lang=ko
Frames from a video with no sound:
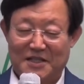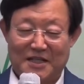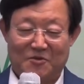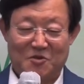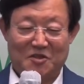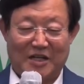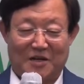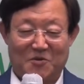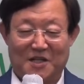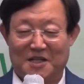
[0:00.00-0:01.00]
야, 우리 다
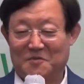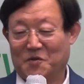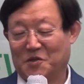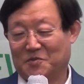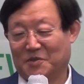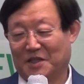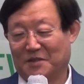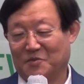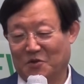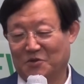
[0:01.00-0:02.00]
올라갈 필요 없다.
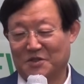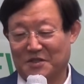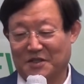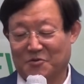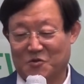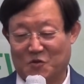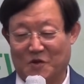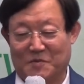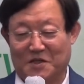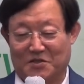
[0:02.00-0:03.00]
물론
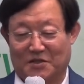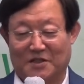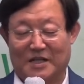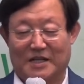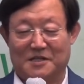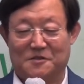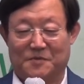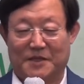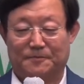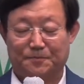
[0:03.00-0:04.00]
여호수아만 그런 건
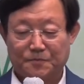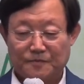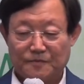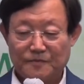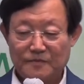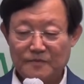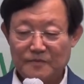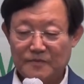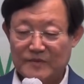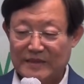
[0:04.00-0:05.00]
아니지만
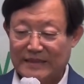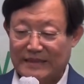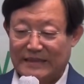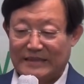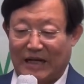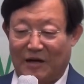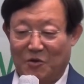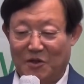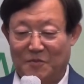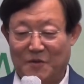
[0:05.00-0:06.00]
다
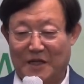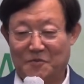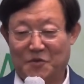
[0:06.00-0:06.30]
올라갈